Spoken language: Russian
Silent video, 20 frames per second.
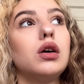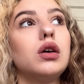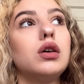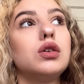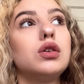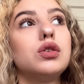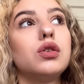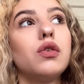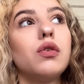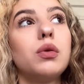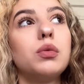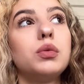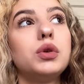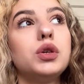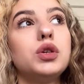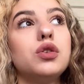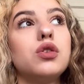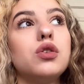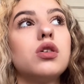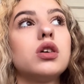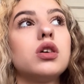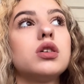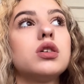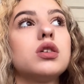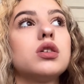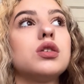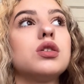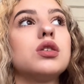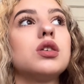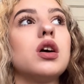Что вам еще
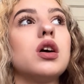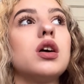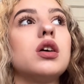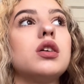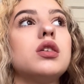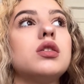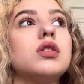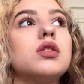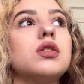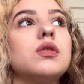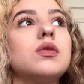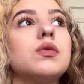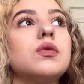рассказать?